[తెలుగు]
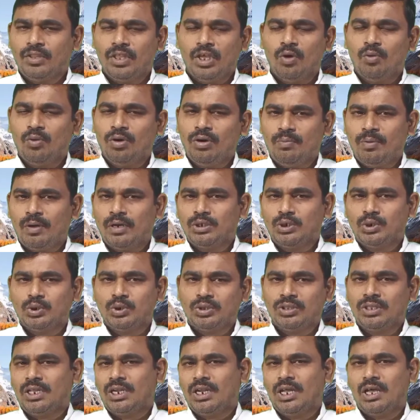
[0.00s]
దేవుని
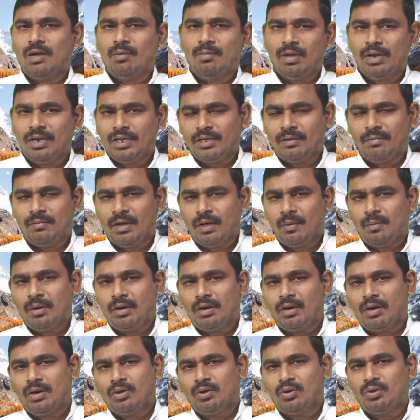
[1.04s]
పరిశుద్ధ నామానికి మహిమ
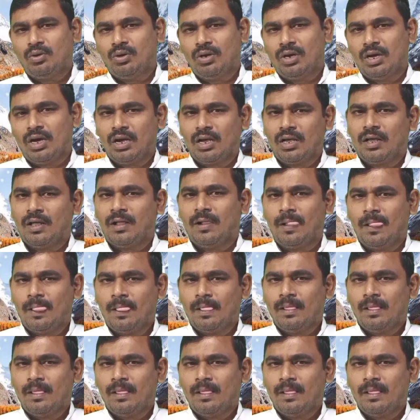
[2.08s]
కలుగునుగాక